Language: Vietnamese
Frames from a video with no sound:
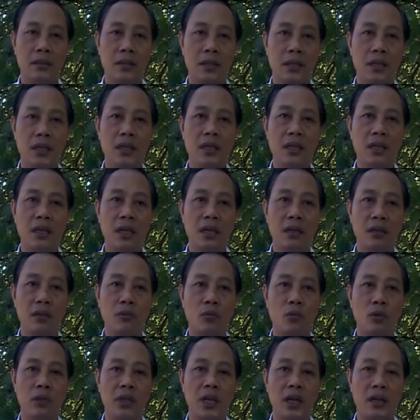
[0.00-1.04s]
Trước khi nhận
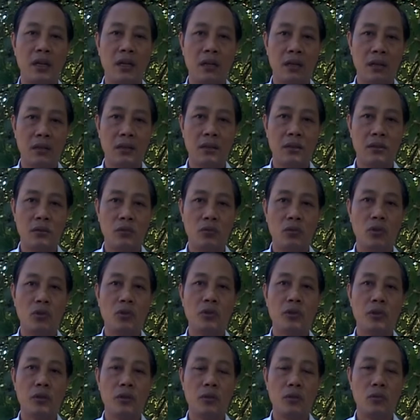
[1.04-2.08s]
cái nguồn tài trợ thì chúng
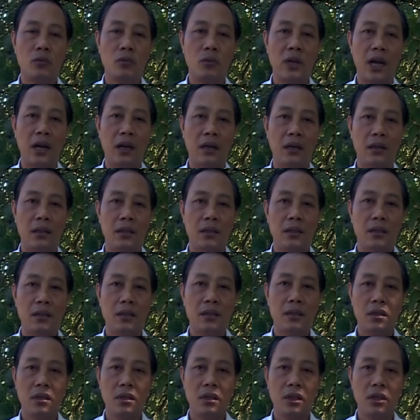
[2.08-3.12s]
tôi cũng đã
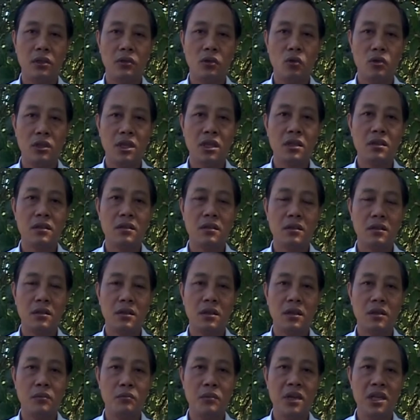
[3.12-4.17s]
tổ chức
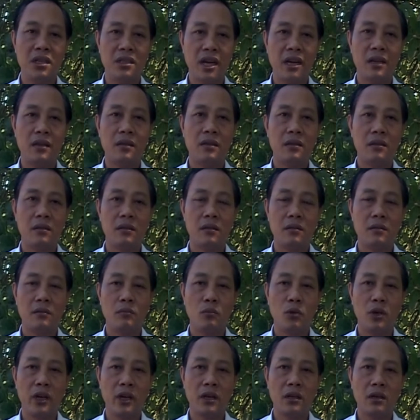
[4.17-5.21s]
bình xét
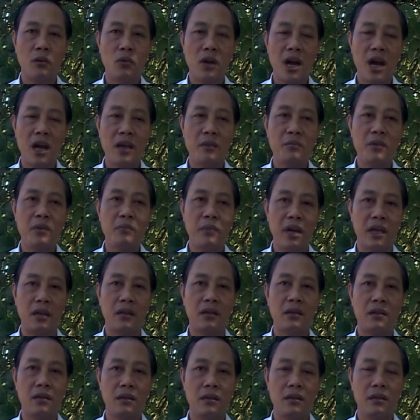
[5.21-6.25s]
một cách công khai, minh bạch
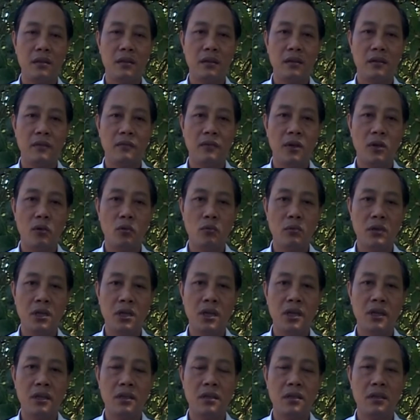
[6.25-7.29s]
và
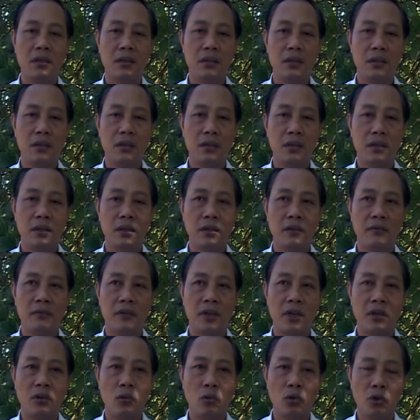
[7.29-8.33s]
đúng người
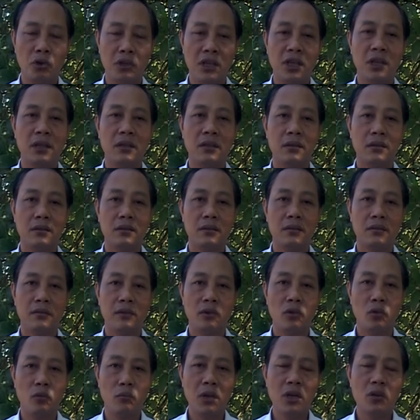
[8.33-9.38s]
và đúng đối tượng,
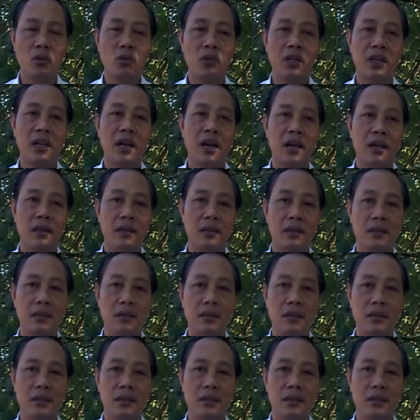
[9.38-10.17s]
đúng mức độ thiệt hại.